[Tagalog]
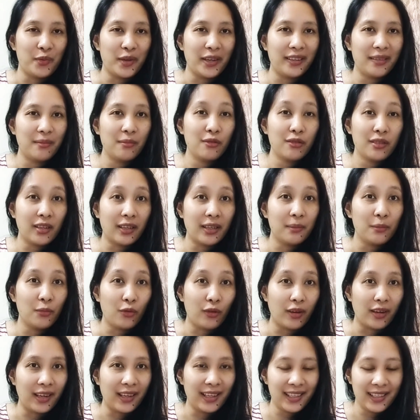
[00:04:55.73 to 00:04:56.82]
pwede mo siyang
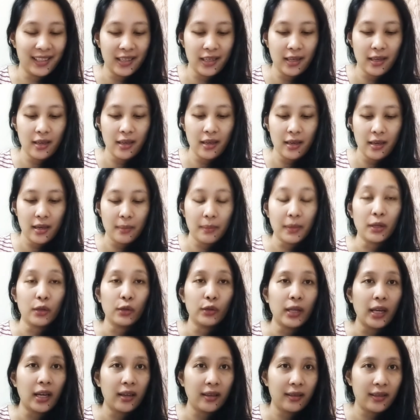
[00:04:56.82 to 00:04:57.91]
ibuka. Pero
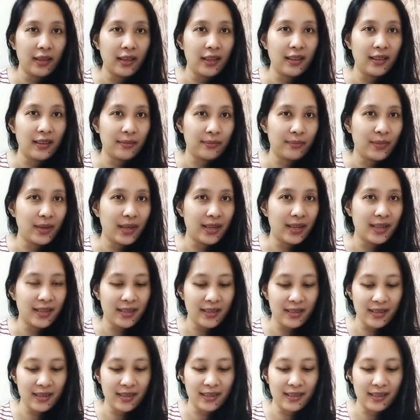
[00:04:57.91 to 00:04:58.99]
dahan-dahan lang, besh.
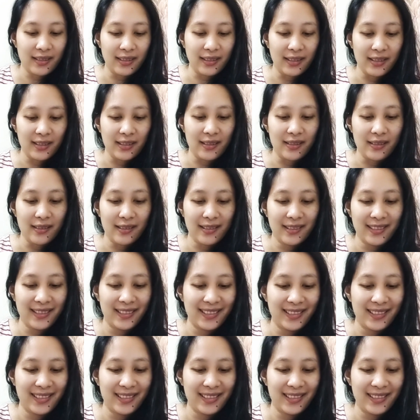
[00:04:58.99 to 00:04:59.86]
Siya lang.